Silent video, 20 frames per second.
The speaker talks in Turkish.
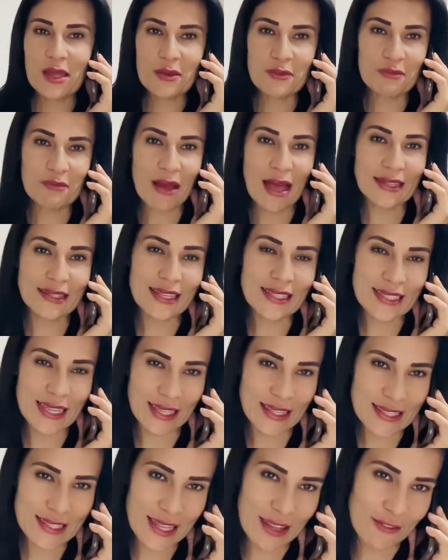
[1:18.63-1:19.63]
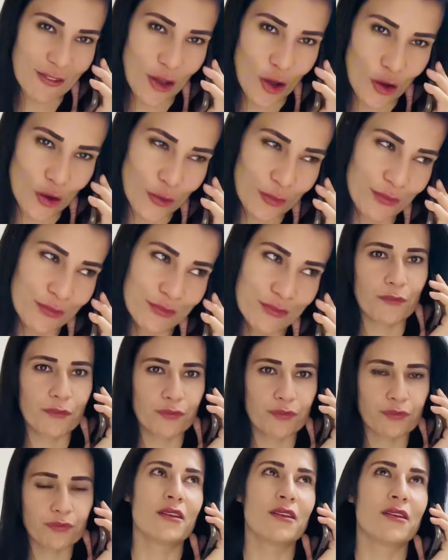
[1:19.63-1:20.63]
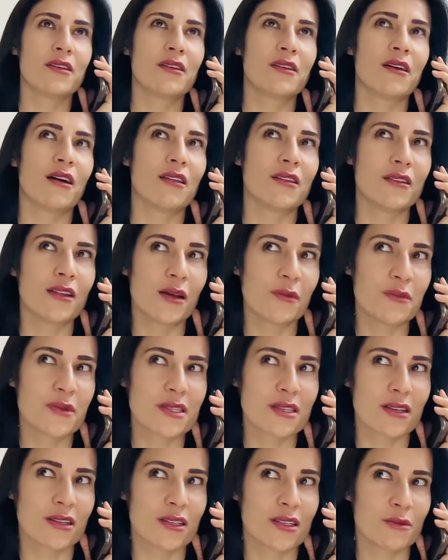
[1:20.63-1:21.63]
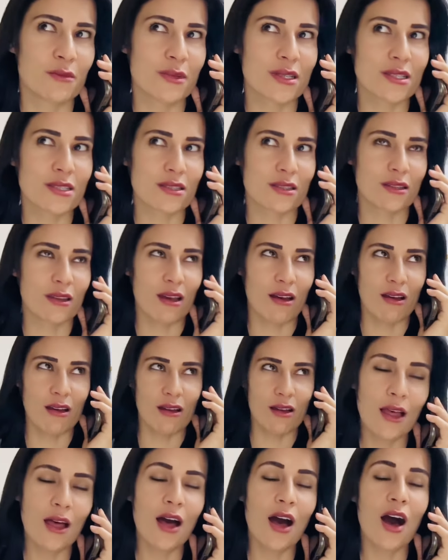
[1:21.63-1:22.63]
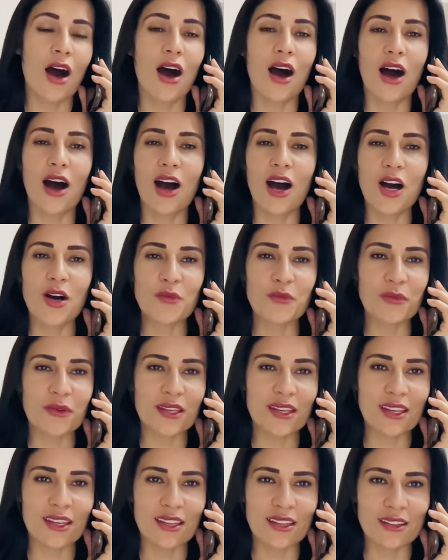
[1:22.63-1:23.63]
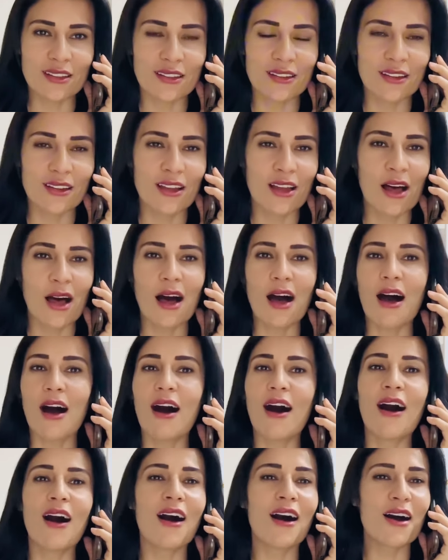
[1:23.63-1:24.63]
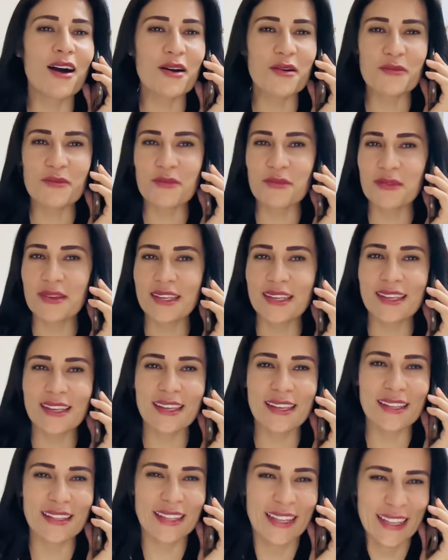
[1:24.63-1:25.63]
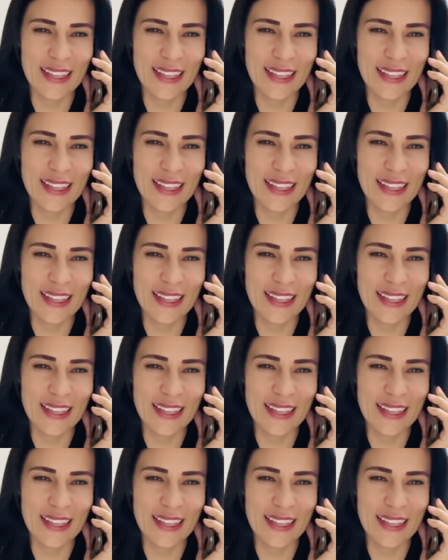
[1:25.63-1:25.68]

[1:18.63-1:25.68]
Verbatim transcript: Ben de seni seviyorum. Ee, Allah bizi ayırmasın ya. Amin. Amin.